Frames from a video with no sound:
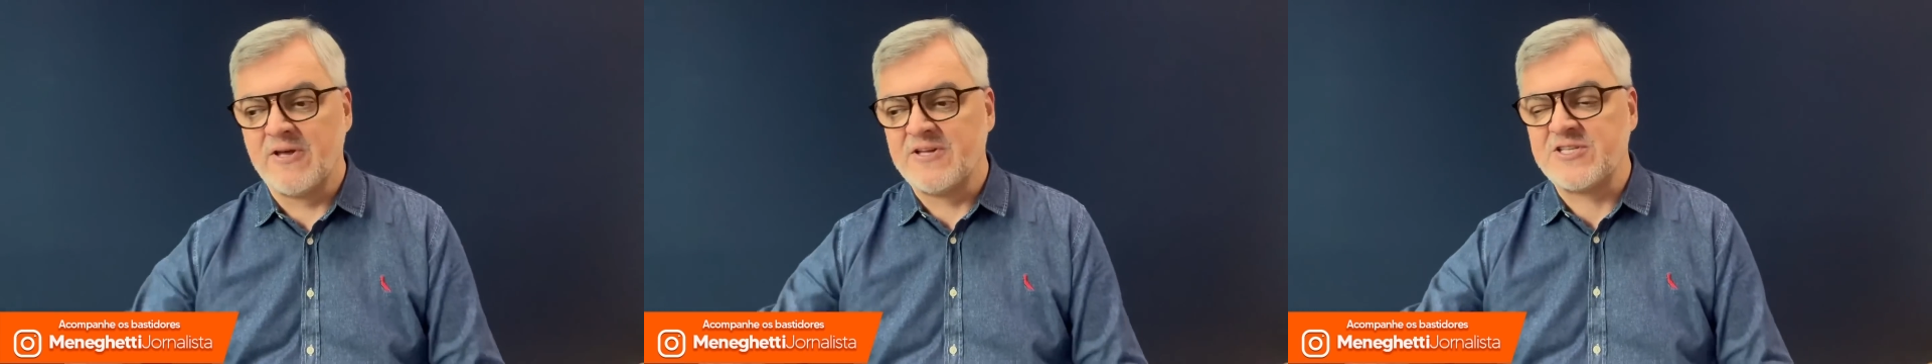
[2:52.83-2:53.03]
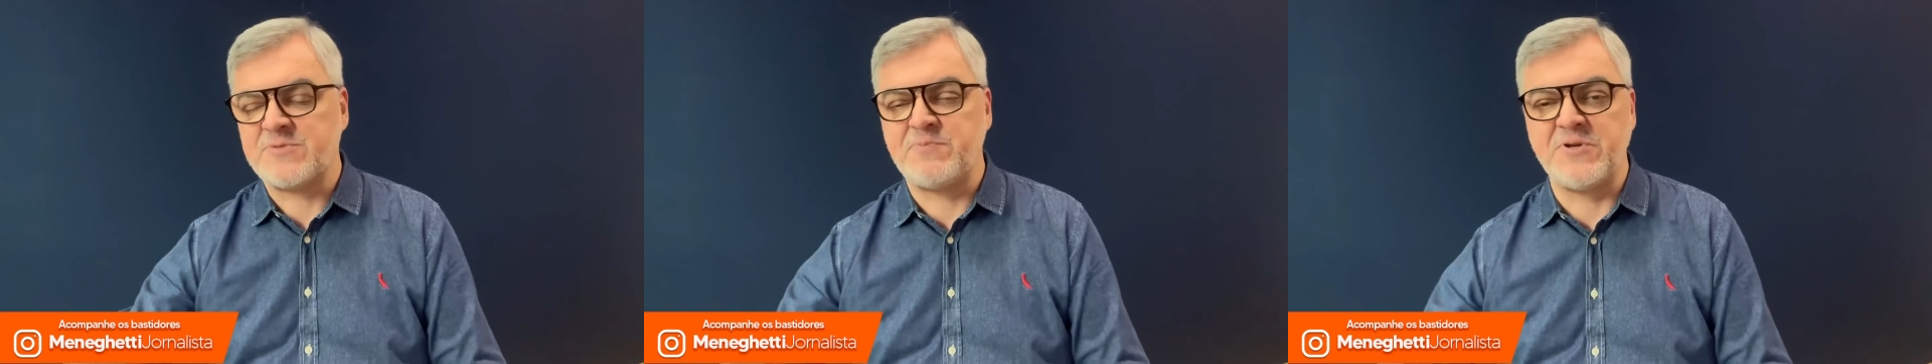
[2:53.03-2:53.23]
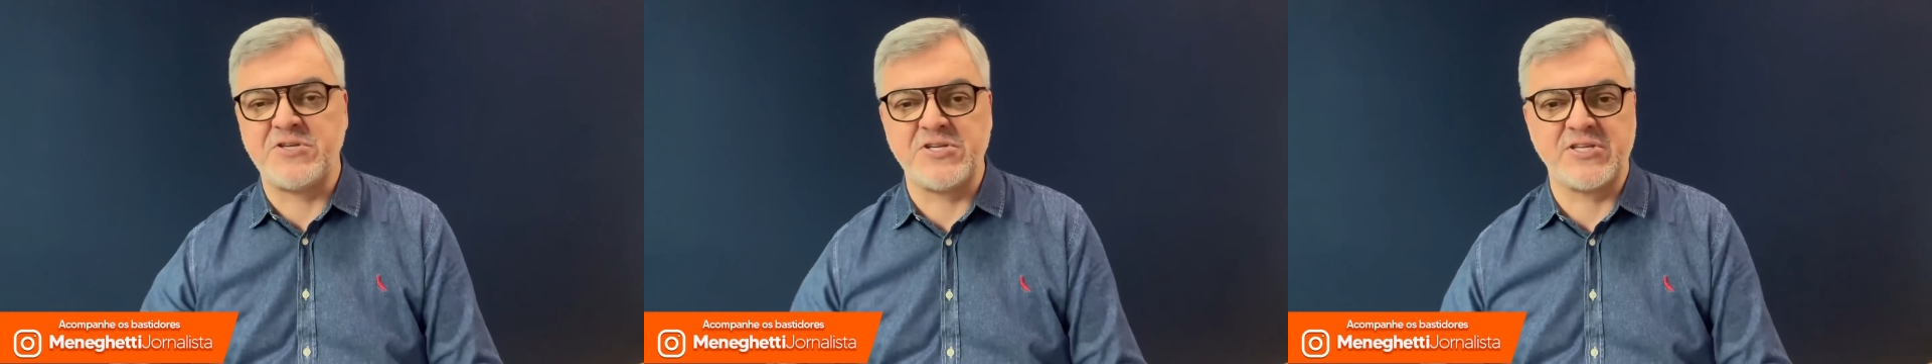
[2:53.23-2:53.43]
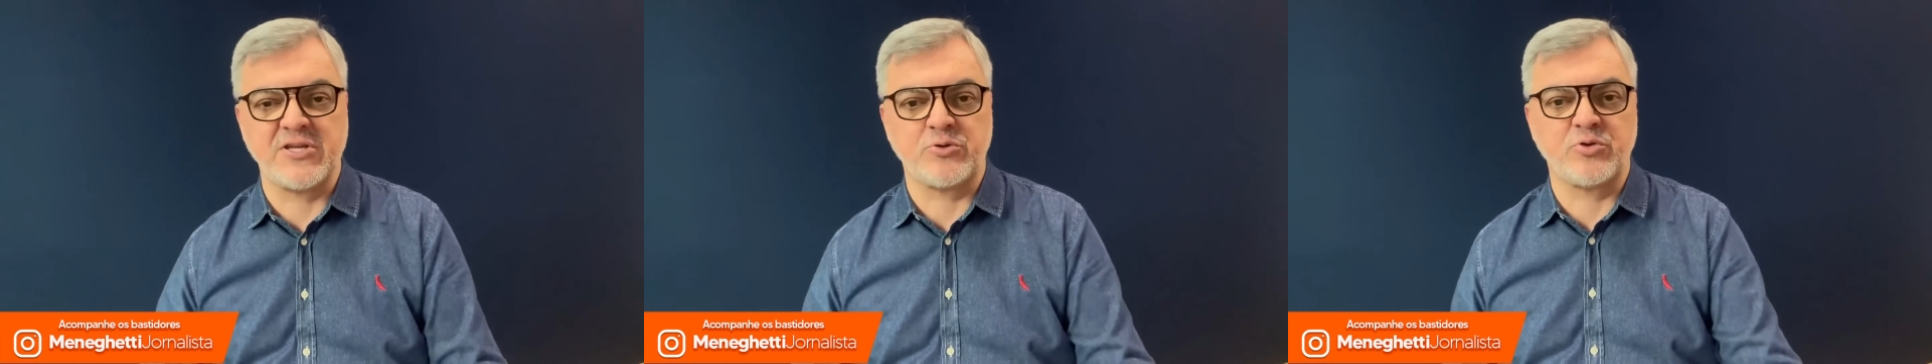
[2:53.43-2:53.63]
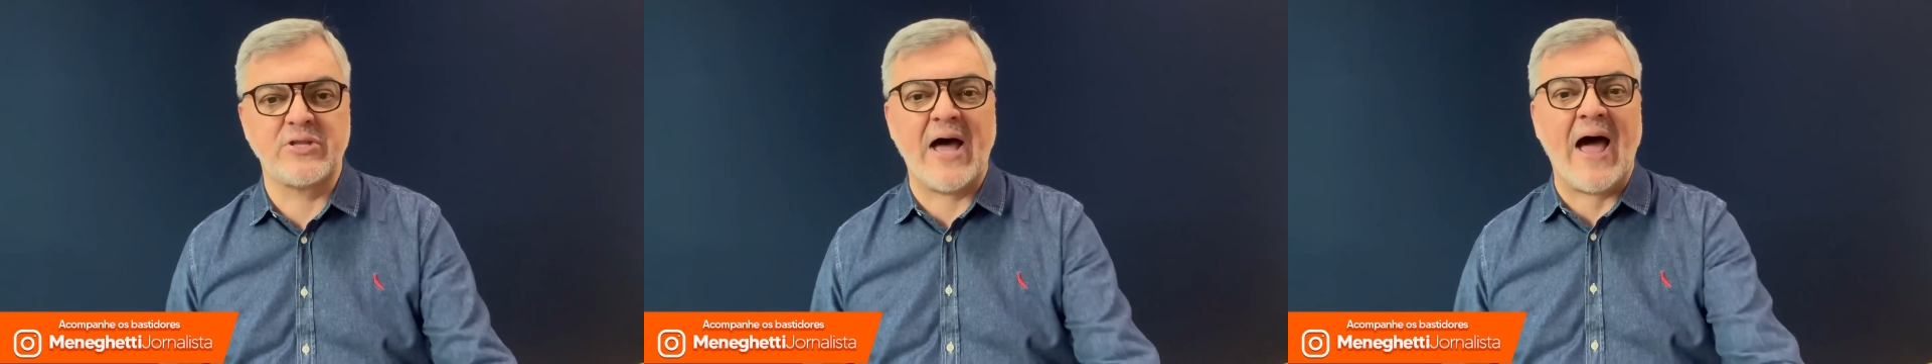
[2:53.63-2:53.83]
despedida
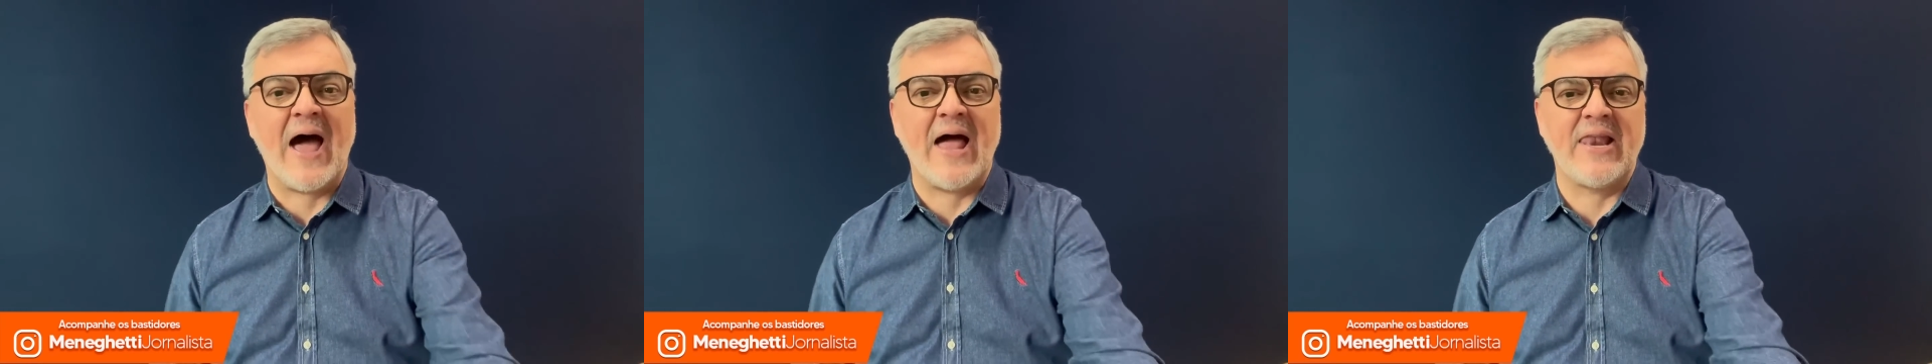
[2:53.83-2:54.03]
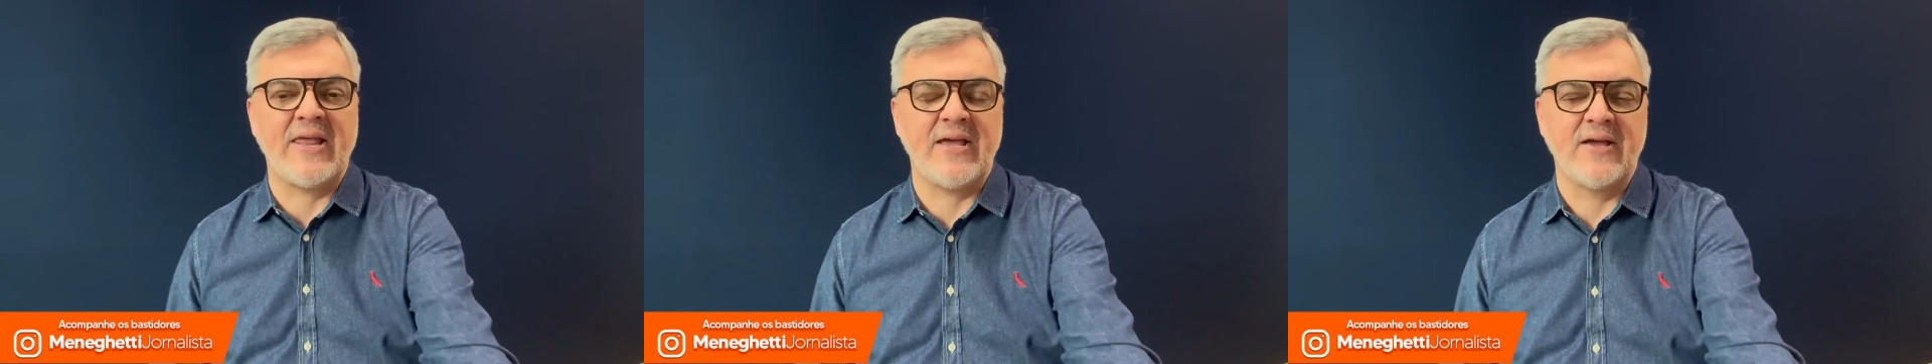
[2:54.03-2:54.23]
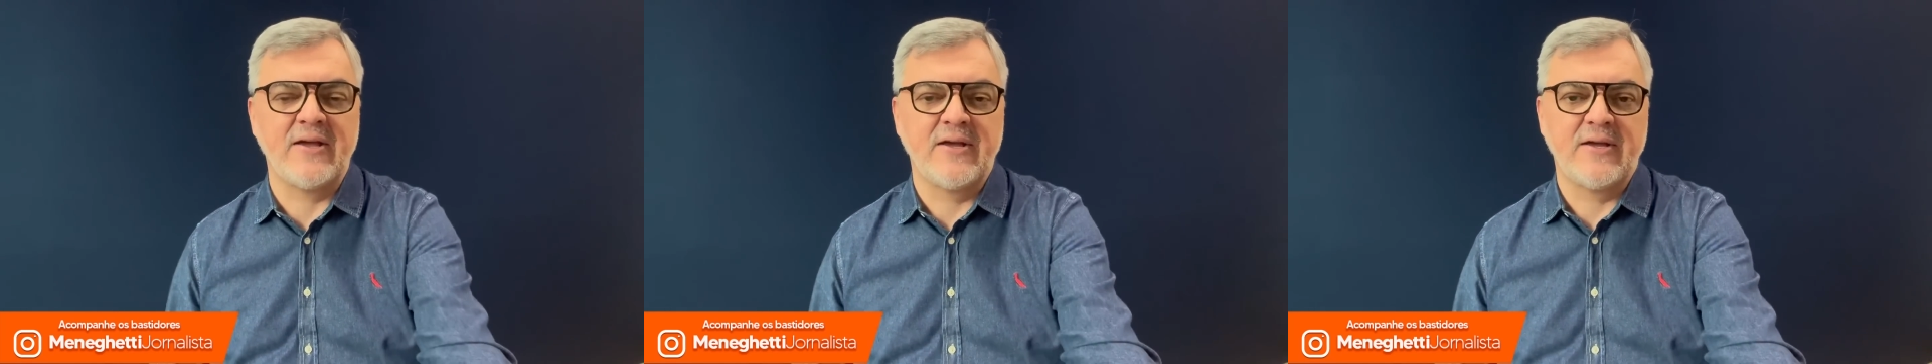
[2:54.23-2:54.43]
do Dale,